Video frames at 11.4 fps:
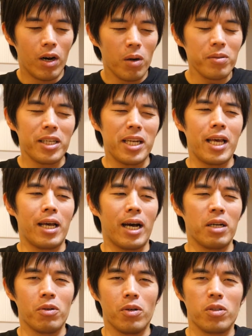ほんでね、
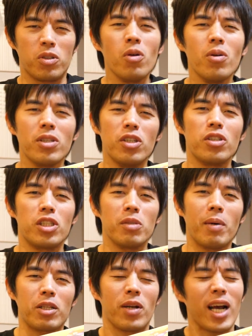あのどの
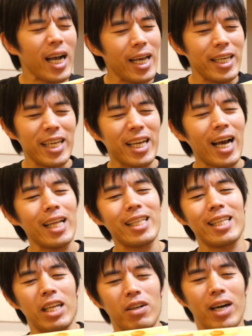YouTuber と仲いい
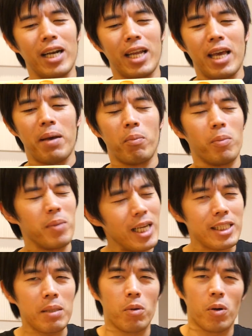かっていうのはね、もう
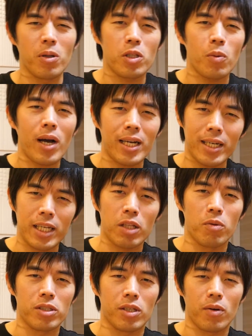皆さんも本当わかんないと
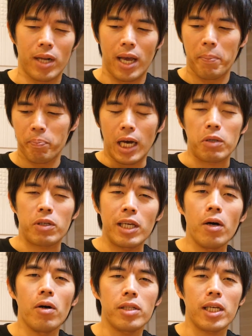思うんですよ。これあの
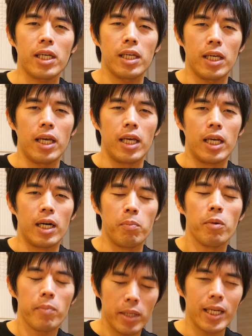基本的に
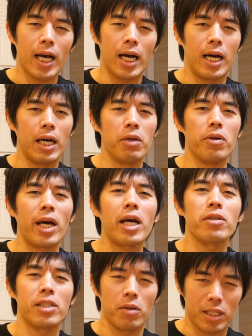もうみんなあの
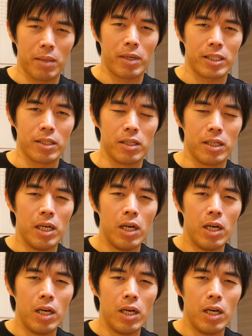仲良しでございます。